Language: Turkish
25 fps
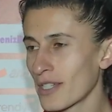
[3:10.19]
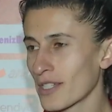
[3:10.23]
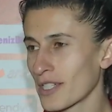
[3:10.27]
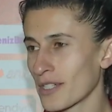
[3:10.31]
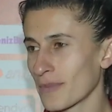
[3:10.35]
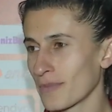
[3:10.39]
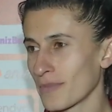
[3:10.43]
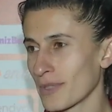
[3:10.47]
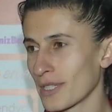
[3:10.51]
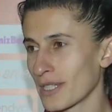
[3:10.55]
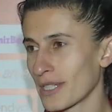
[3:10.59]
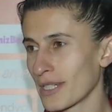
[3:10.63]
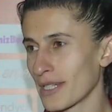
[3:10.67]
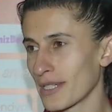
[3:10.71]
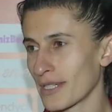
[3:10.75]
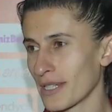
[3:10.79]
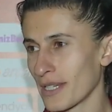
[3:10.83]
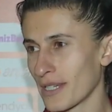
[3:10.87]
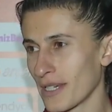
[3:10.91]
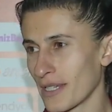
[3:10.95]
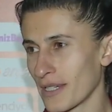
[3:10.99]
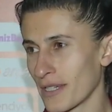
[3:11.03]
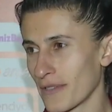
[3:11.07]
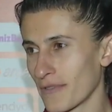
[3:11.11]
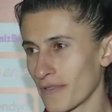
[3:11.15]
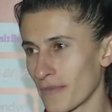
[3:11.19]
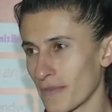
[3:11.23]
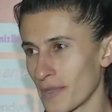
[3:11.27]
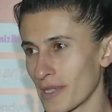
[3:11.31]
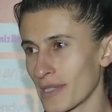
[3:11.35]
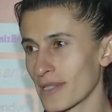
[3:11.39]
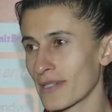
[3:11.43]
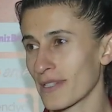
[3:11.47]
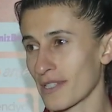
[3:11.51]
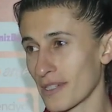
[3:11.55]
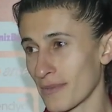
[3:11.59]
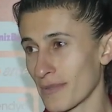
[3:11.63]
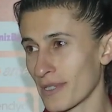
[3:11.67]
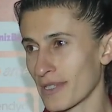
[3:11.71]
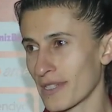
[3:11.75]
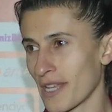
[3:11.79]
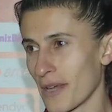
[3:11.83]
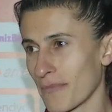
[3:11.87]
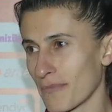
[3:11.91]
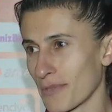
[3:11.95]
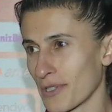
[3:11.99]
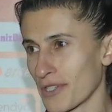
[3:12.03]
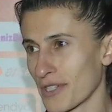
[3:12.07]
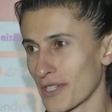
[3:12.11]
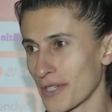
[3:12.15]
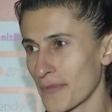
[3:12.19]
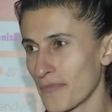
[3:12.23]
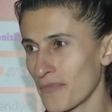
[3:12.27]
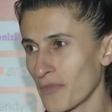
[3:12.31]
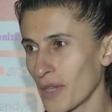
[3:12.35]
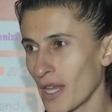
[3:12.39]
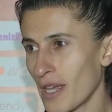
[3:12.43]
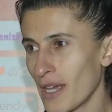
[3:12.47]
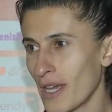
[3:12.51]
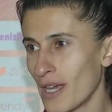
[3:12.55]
Şimdiki tek hedefimiz Sırbistan maçı.